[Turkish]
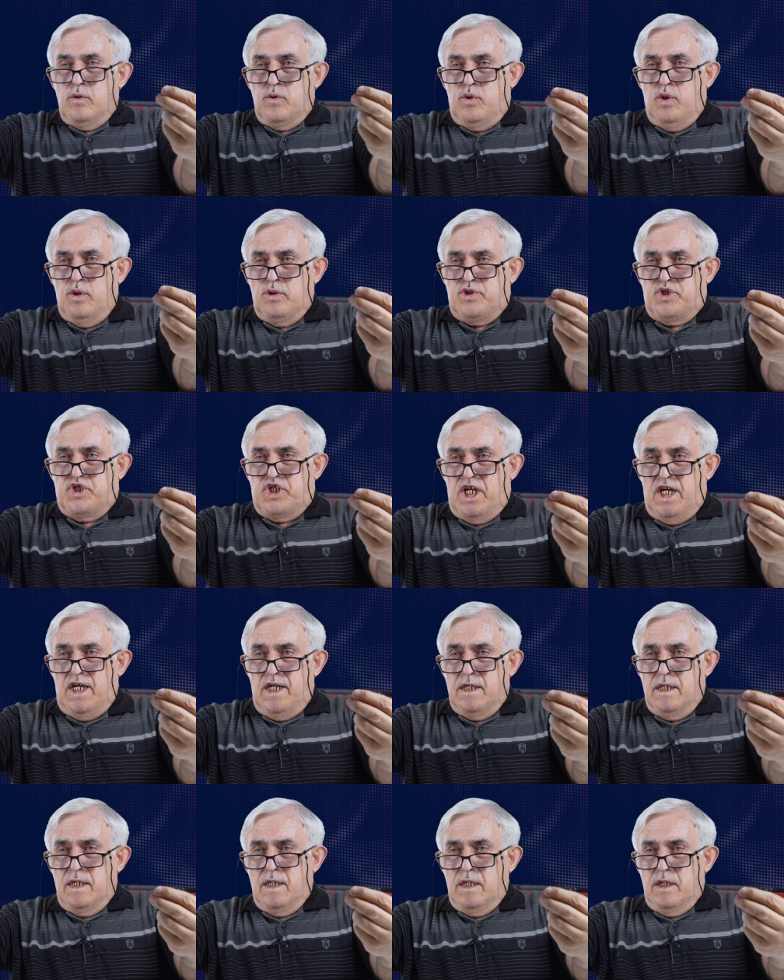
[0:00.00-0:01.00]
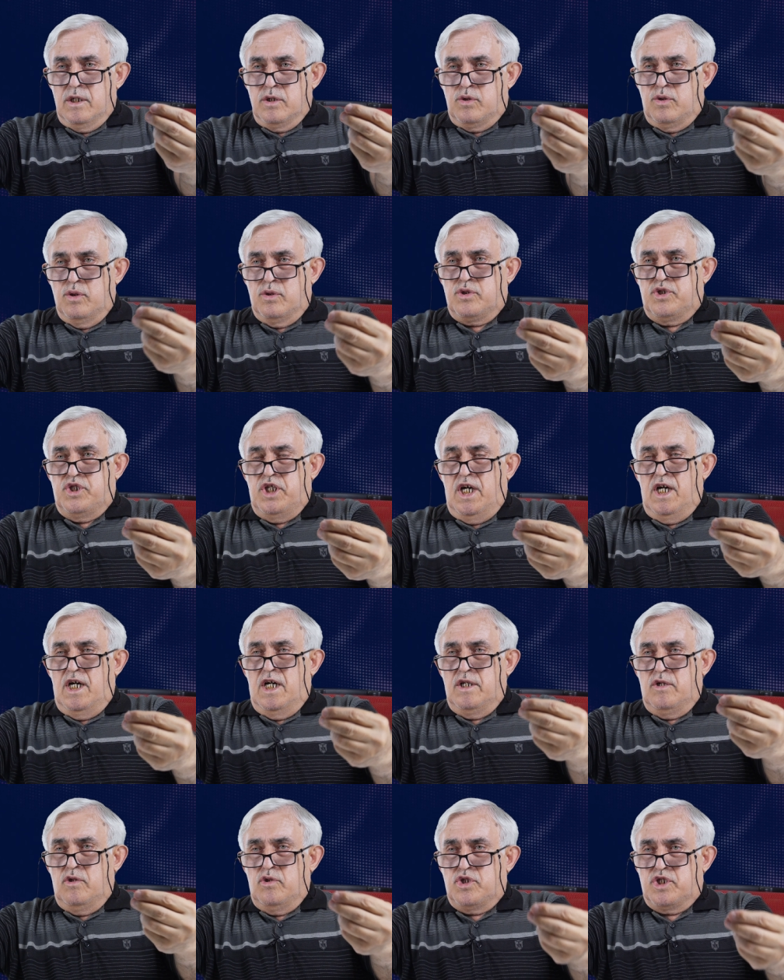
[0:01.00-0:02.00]
Kürtçe, Türkçe
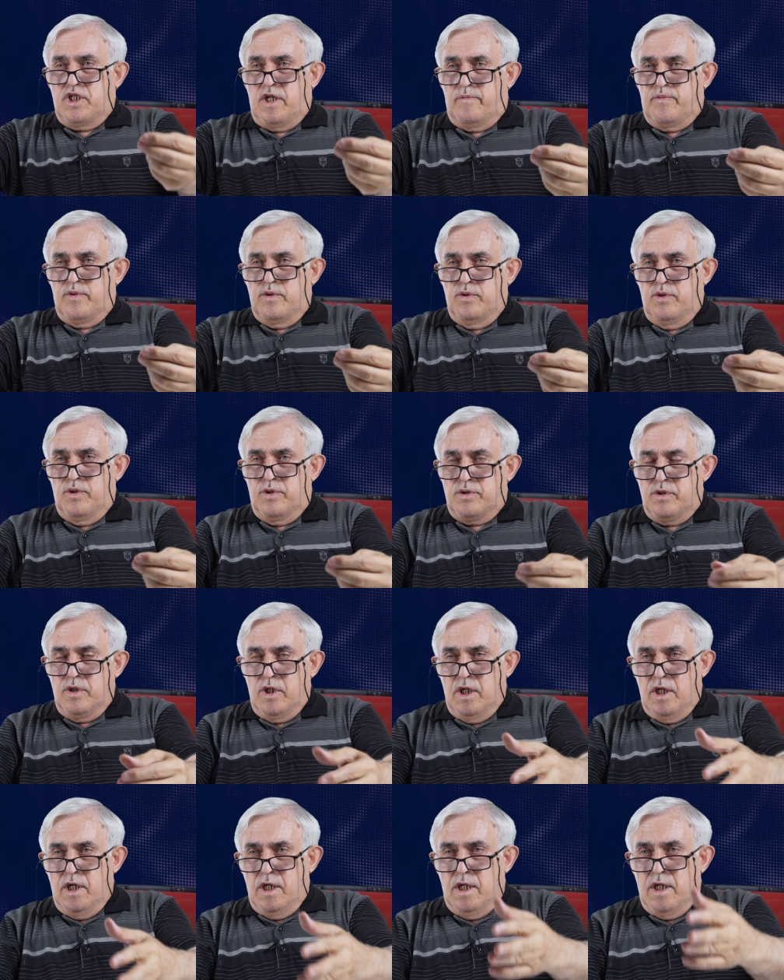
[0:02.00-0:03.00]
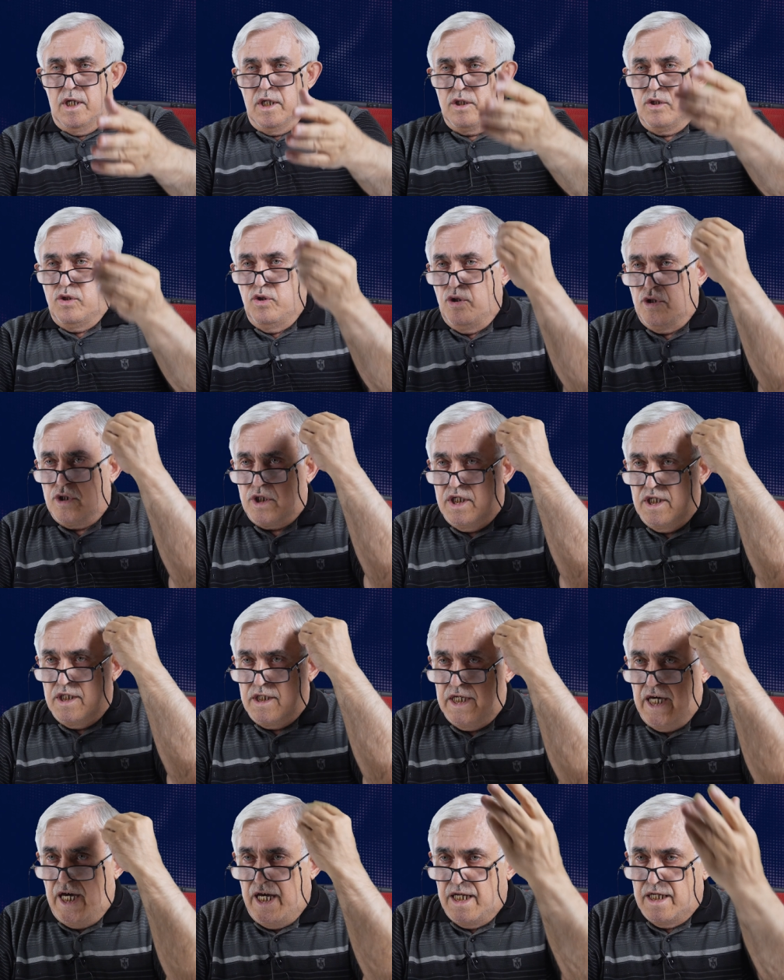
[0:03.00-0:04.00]
anons yapılıyor. Diyor
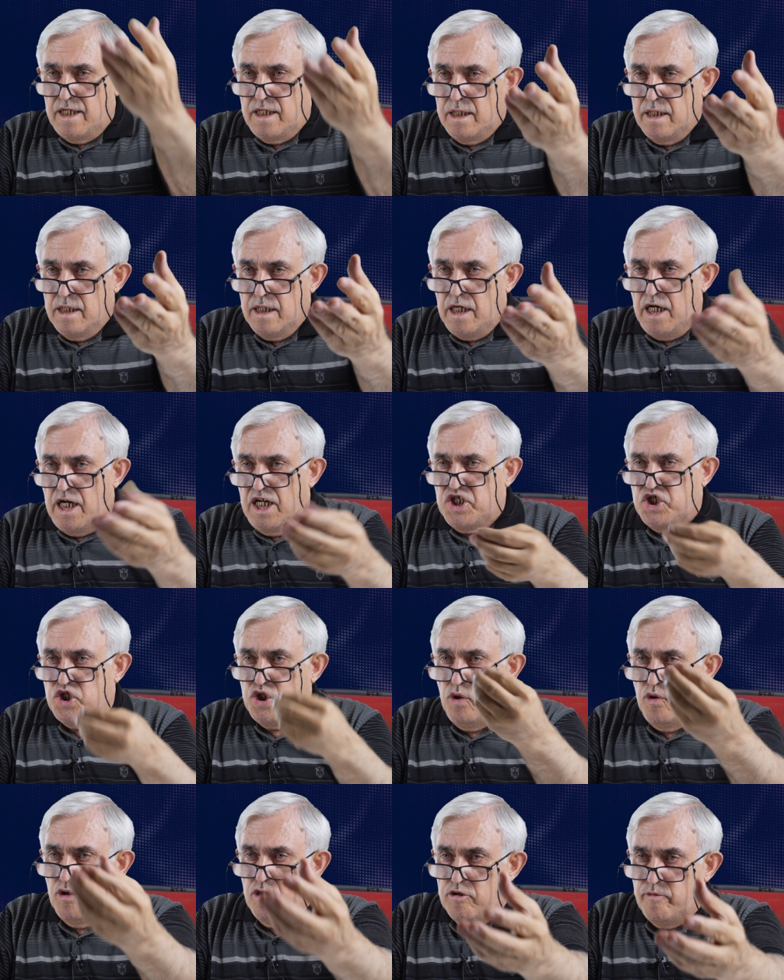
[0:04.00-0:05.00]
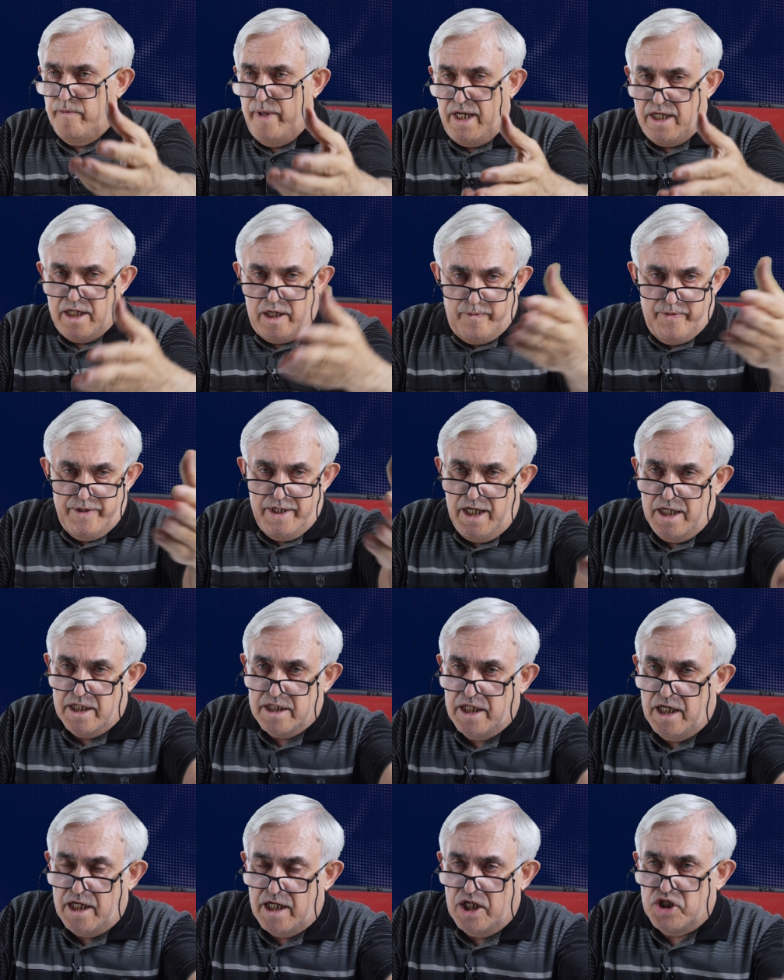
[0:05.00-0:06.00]
ki gel aşı ol bak kapına
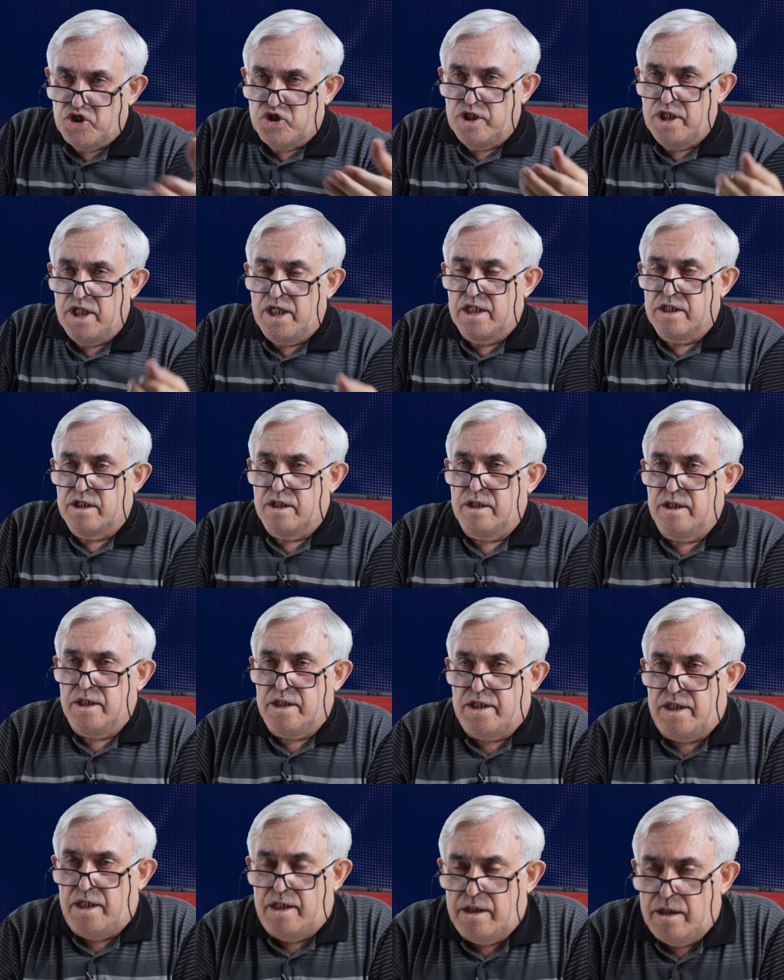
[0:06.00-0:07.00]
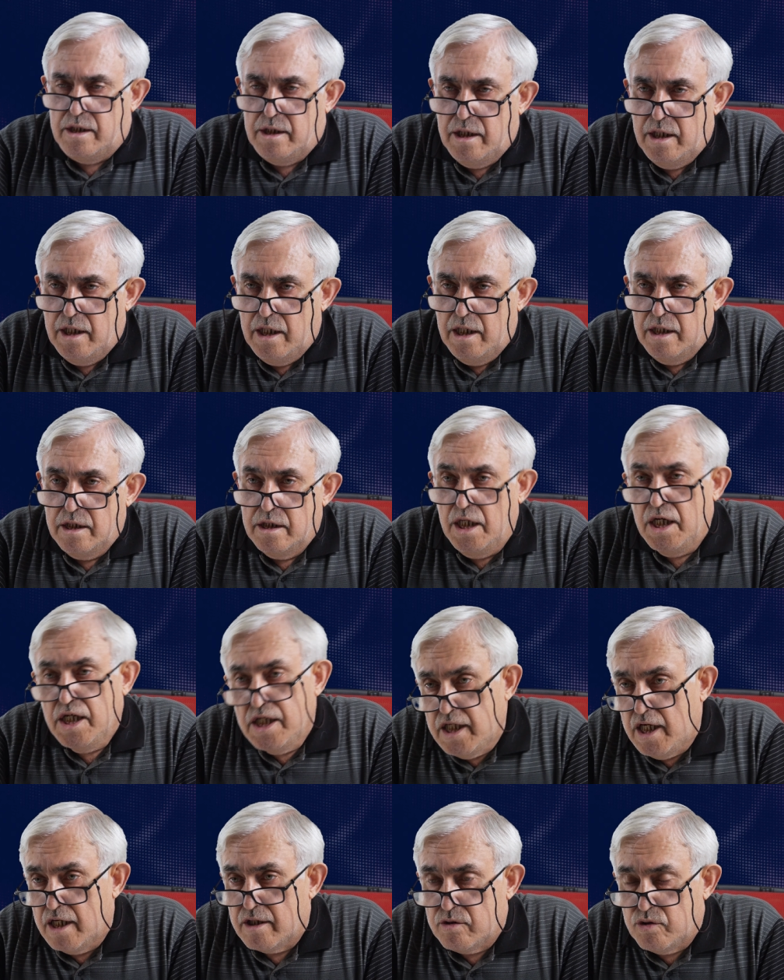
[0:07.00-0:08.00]
kadar aşını getirdik senin. Ne
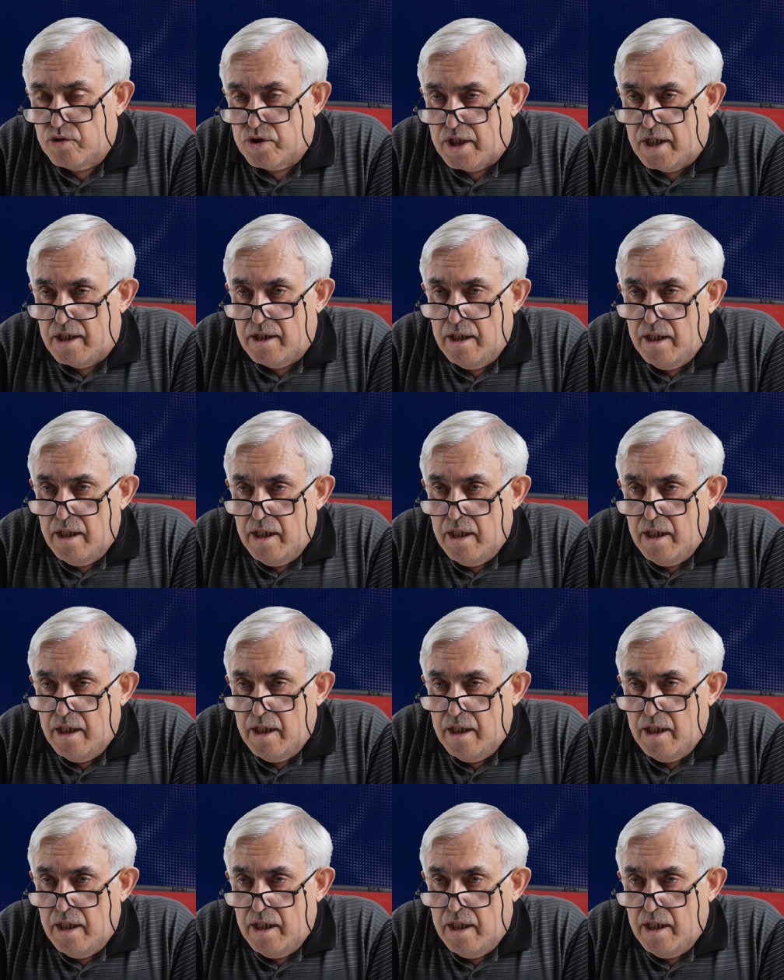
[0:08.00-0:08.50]
kadar güzel.